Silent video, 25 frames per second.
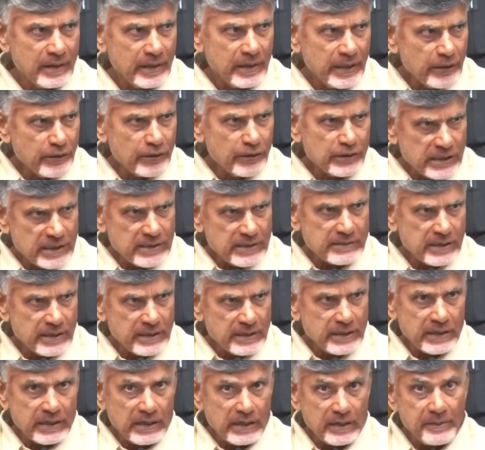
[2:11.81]
నేను
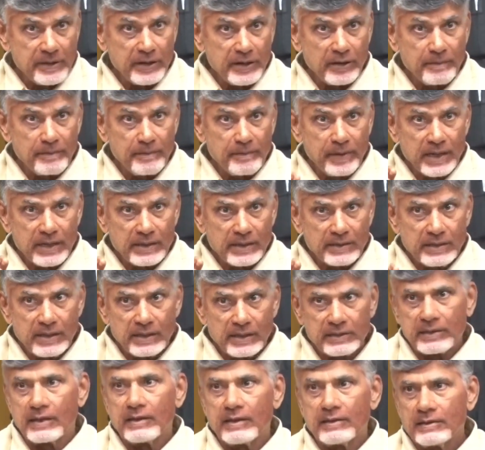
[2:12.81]
చేసేది ఇక్కడ మీకు
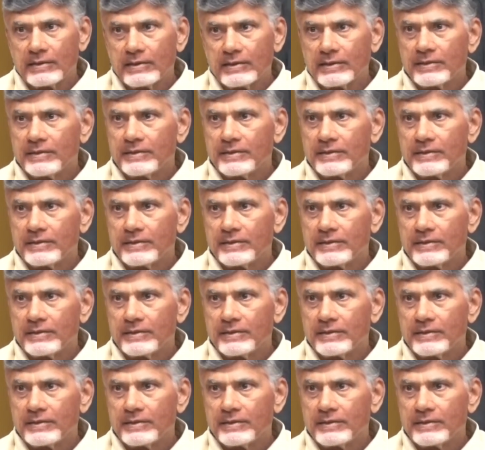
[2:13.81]
బాధ్యత